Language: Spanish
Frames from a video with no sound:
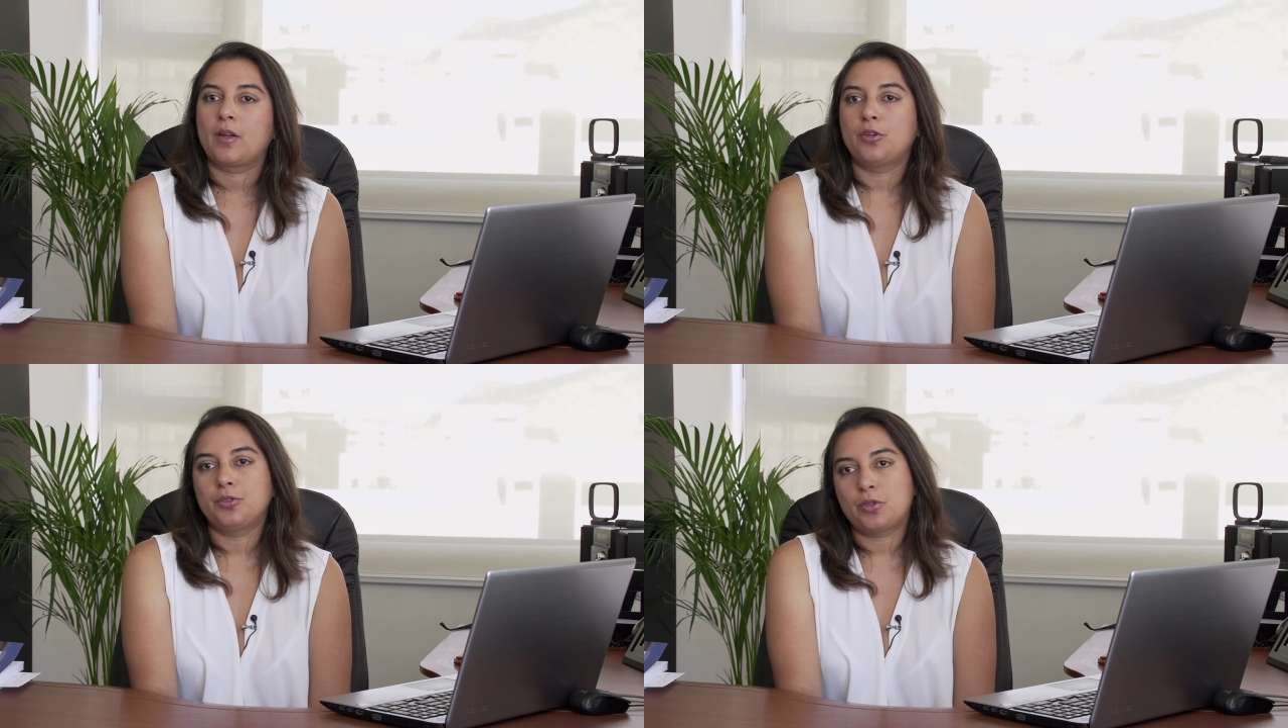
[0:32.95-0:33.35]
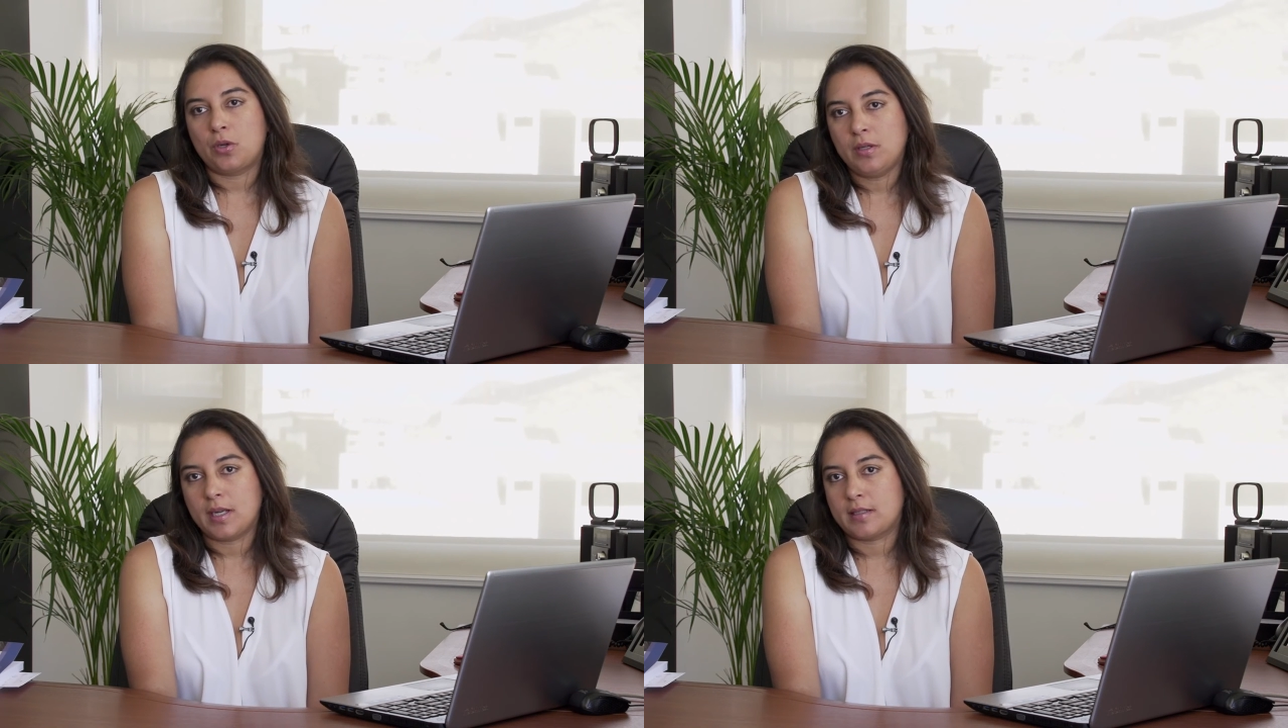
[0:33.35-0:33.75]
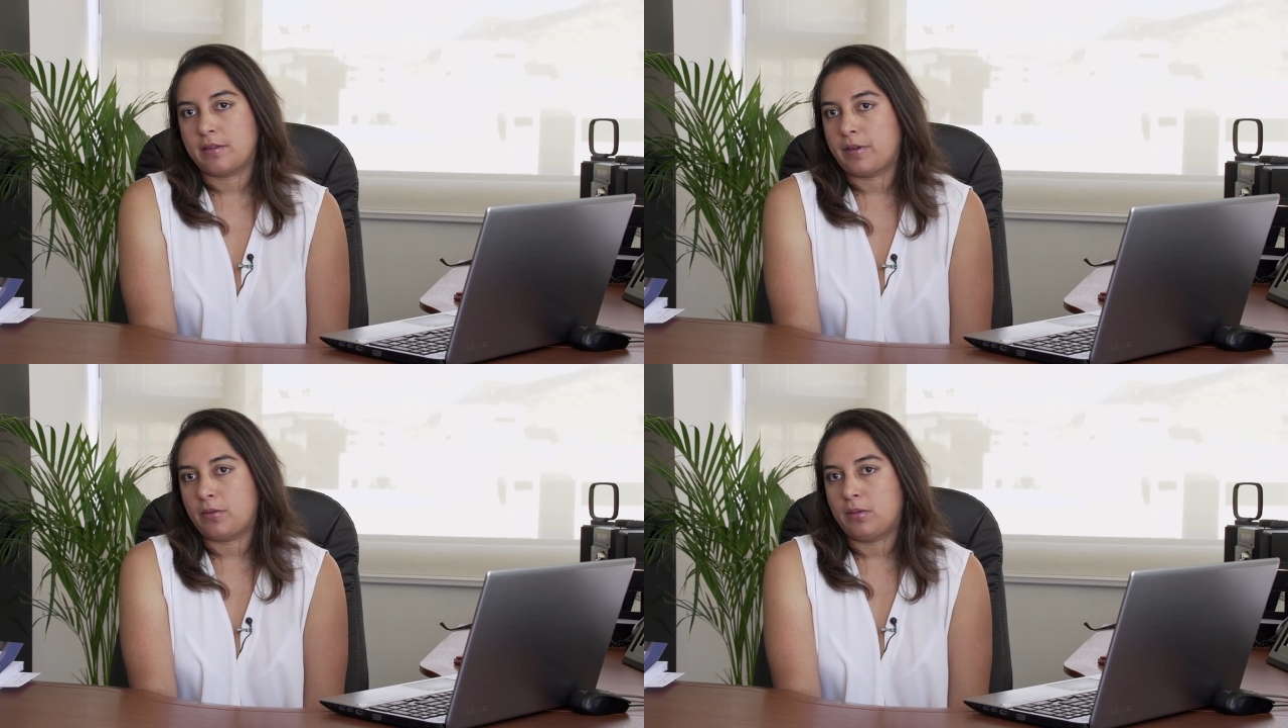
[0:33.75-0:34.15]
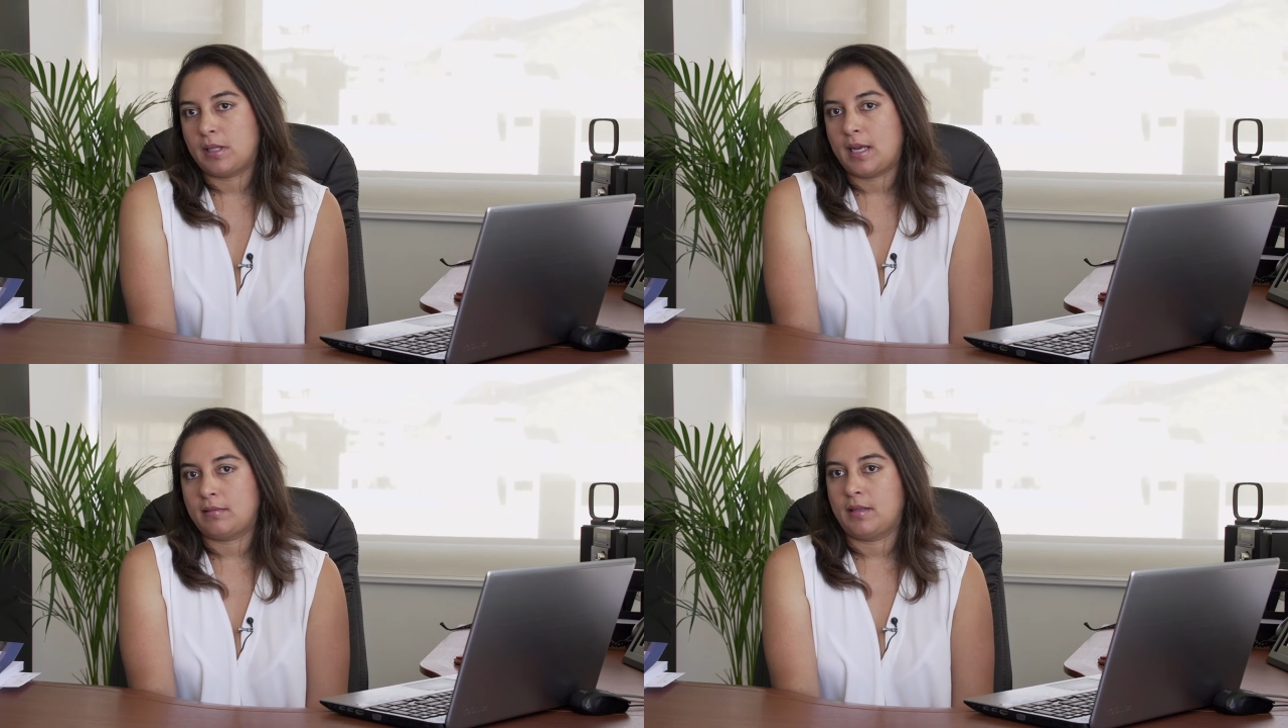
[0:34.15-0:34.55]
Control es la
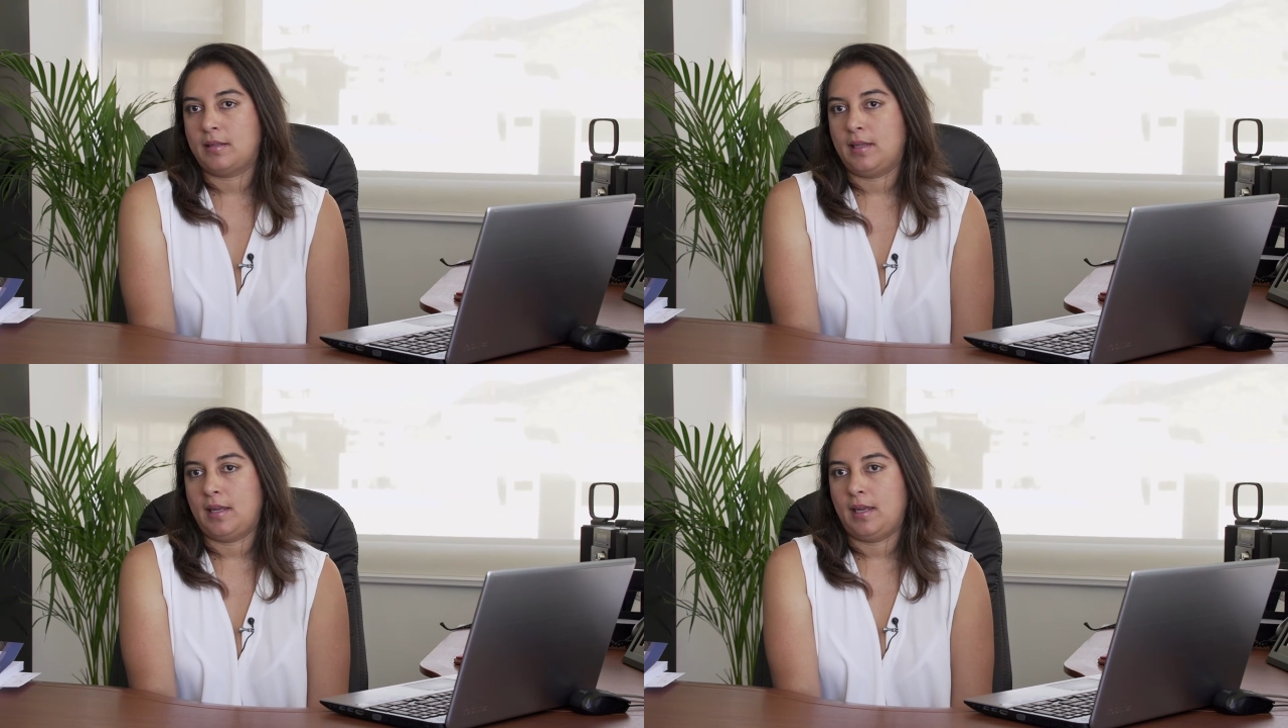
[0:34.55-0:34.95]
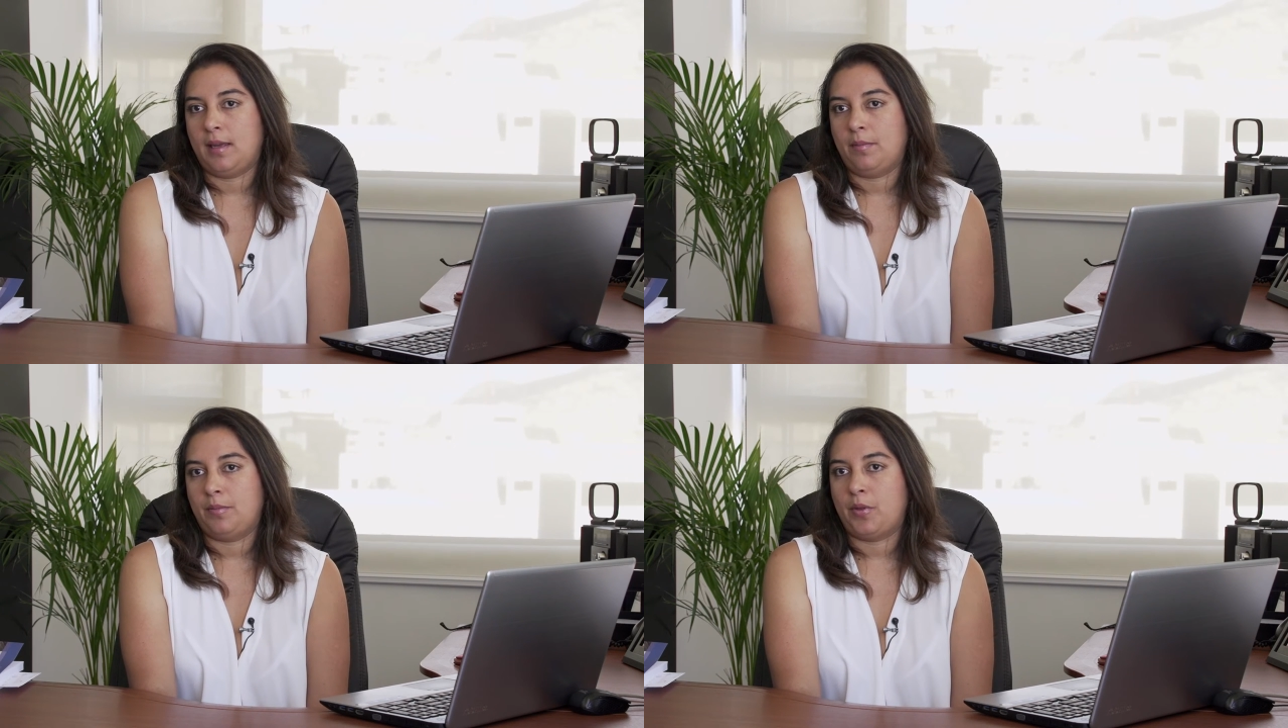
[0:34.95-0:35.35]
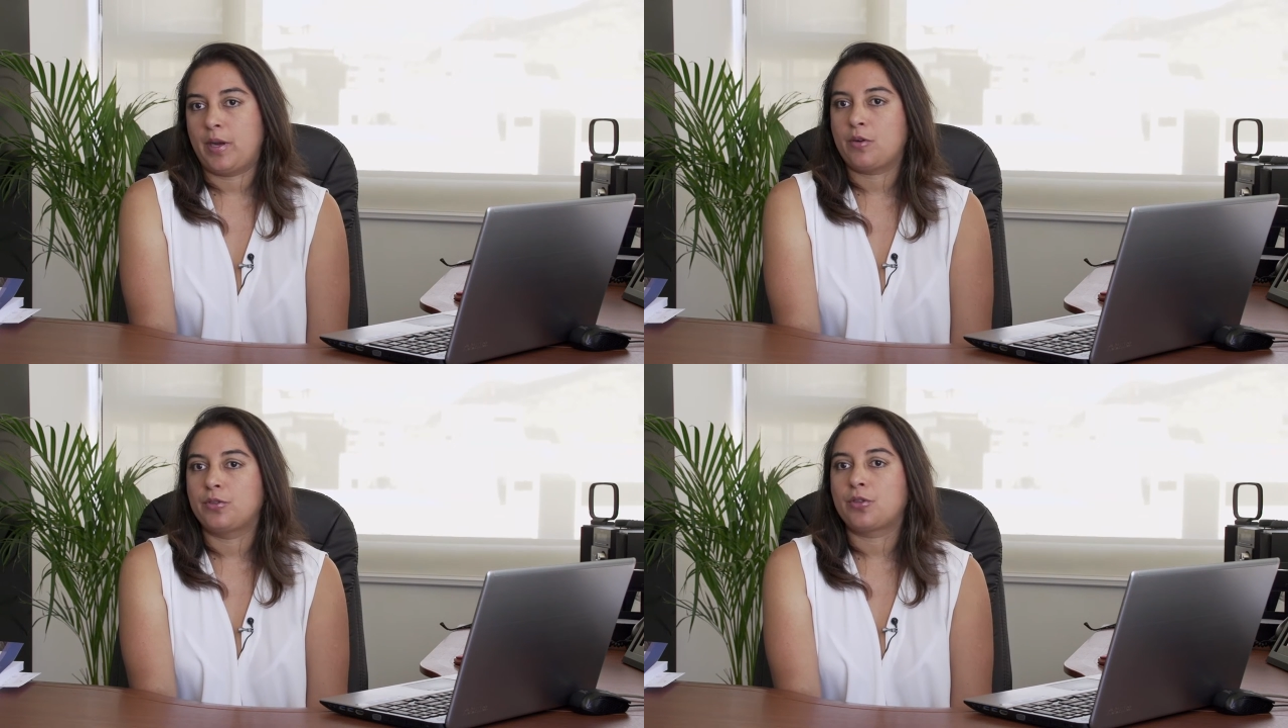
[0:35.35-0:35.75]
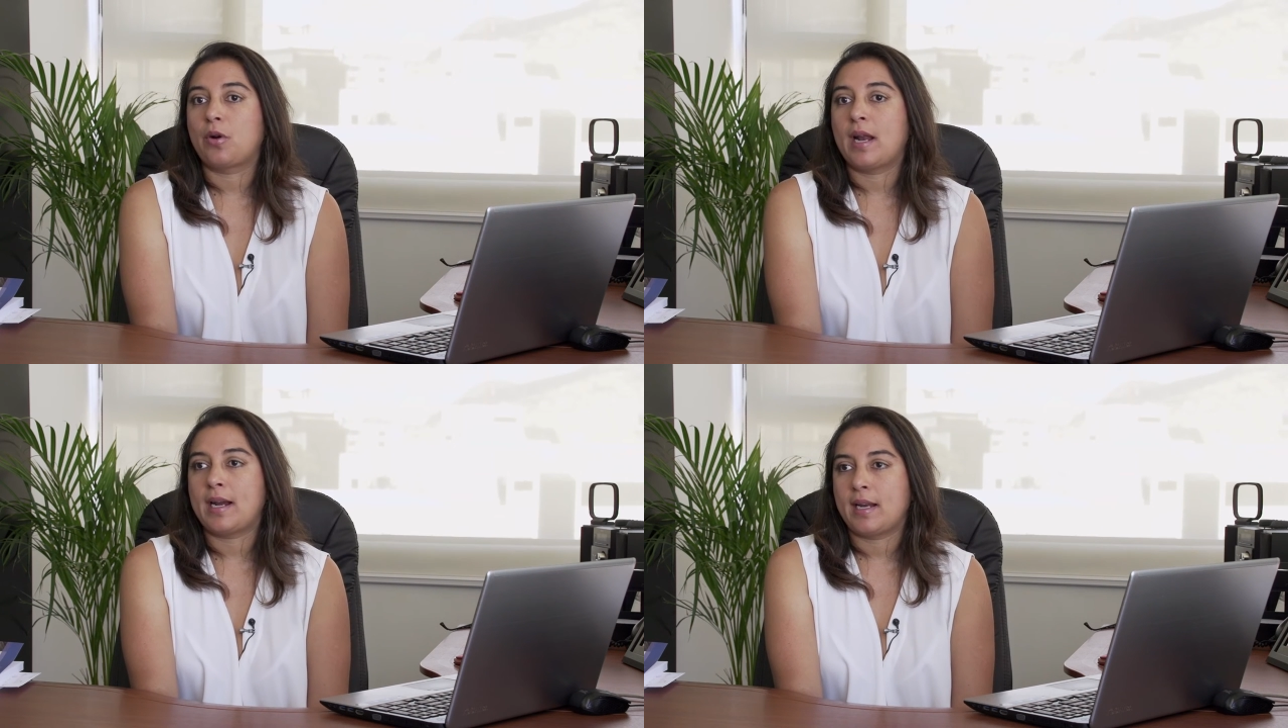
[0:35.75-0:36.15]
facultad de poder
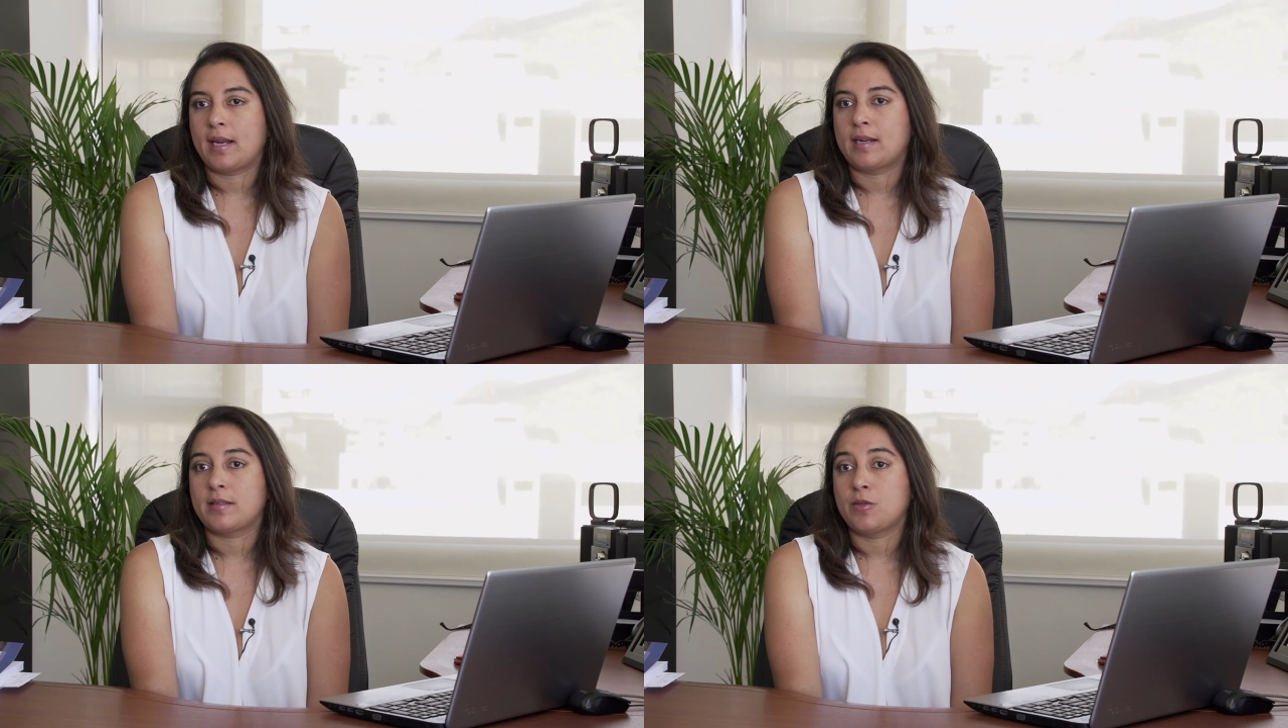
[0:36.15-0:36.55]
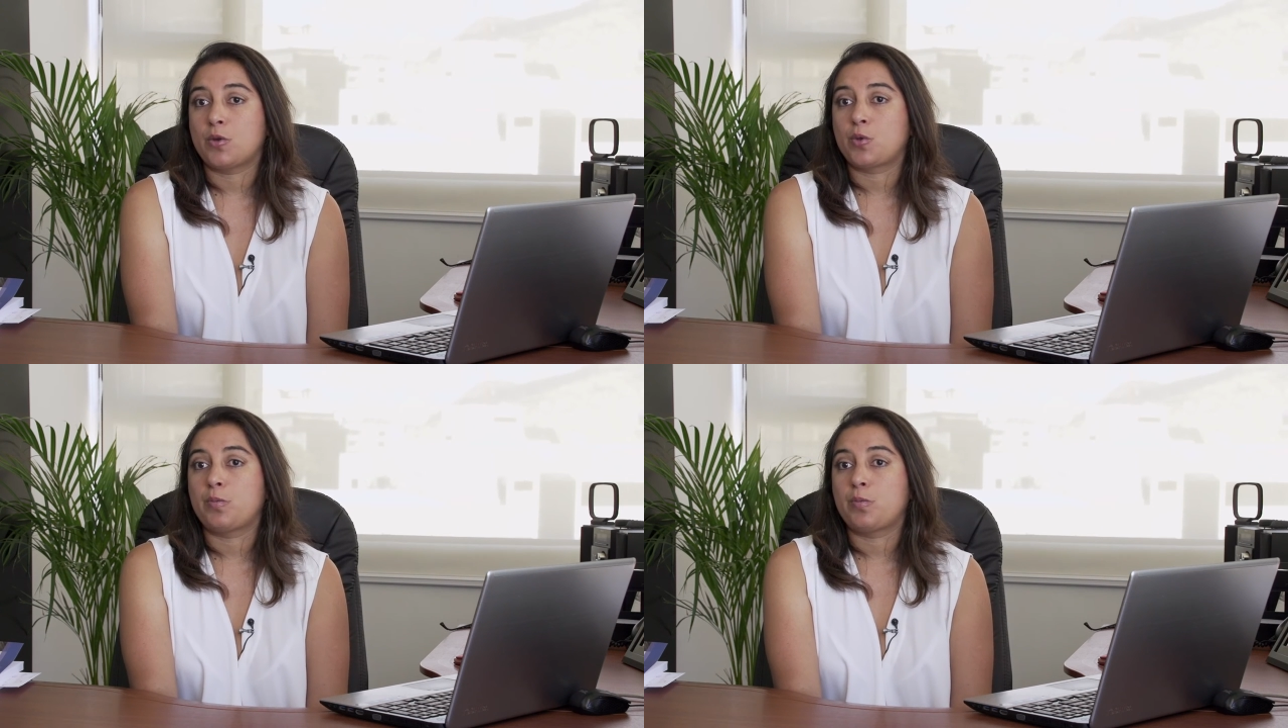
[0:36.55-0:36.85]
controlar el ejercicio,